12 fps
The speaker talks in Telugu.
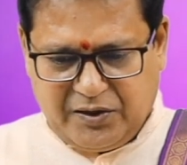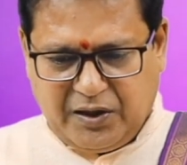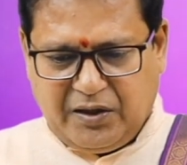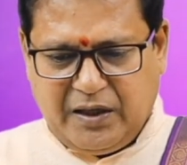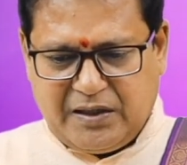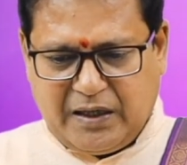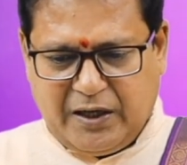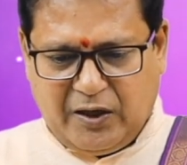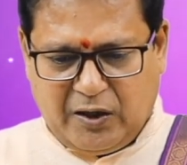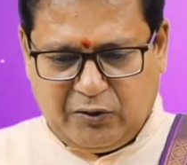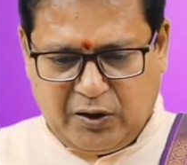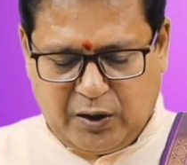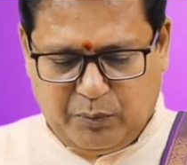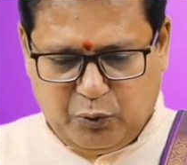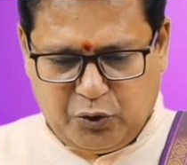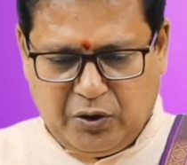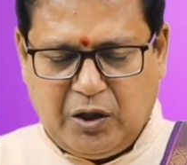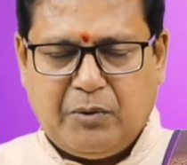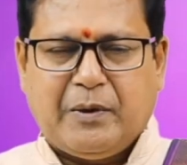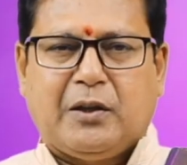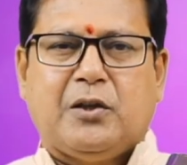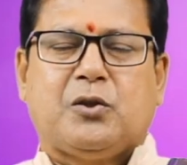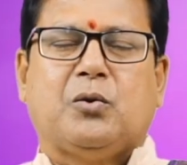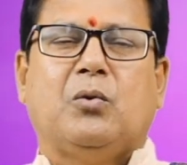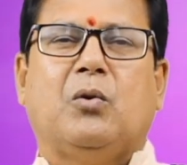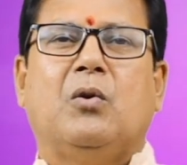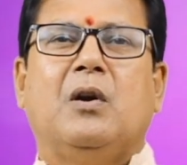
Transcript: సిద్ధి సాయినాథునికి పూజలు నిర్వర్తిస్తూ